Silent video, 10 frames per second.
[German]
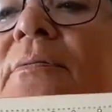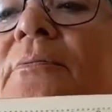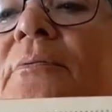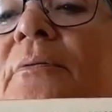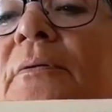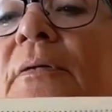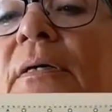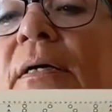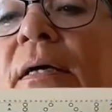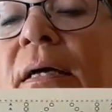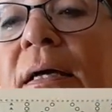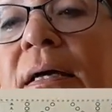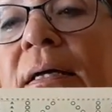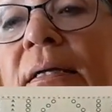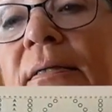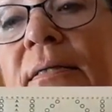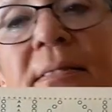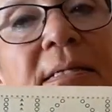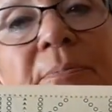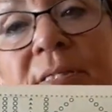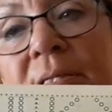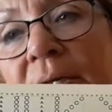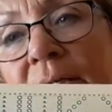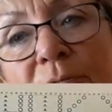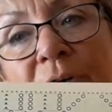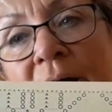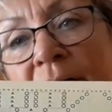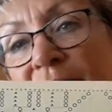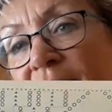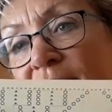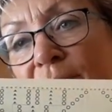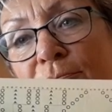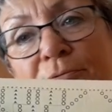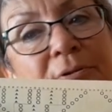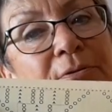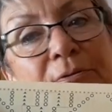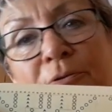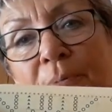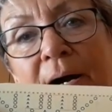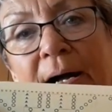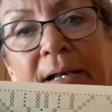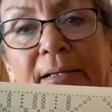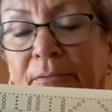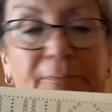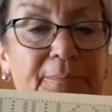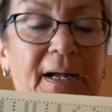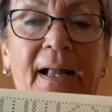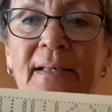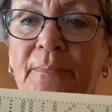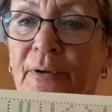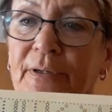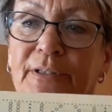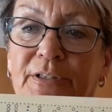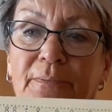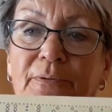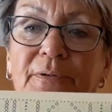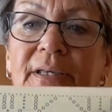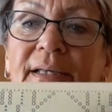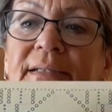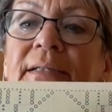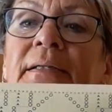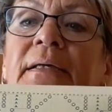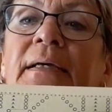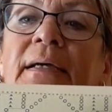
So. Das gibt es in x-facher Version überall, bei allen möglichen Projekten.